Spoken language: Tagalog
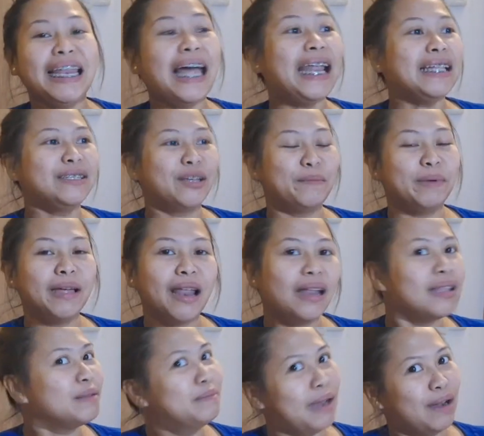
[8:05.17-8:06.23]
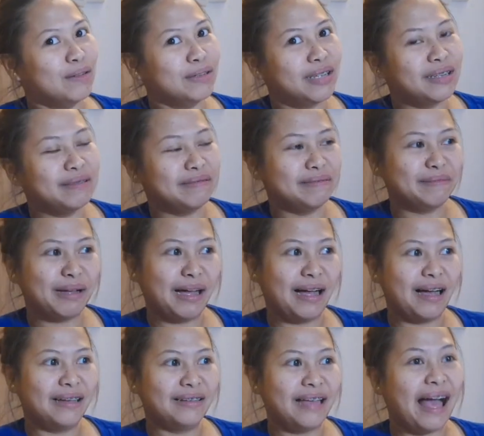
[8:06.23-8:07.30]
Pero kailangan, syempre kailangan natin ng baon yan. Ano, mga
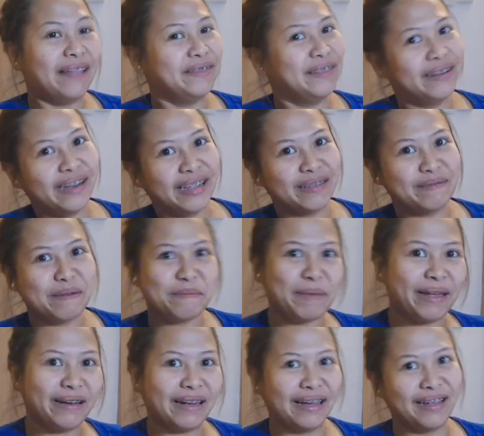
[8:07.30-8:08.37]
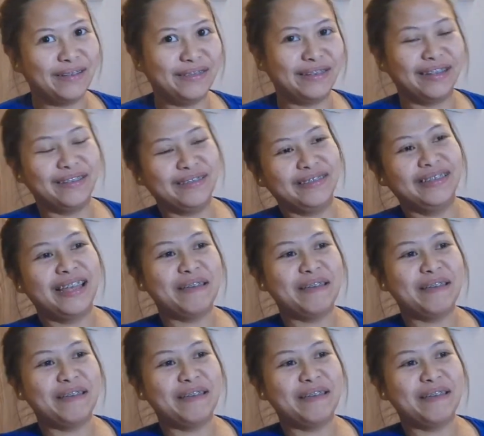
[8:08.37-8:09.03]
under underet, mga pera, ganun, ganun. Oh,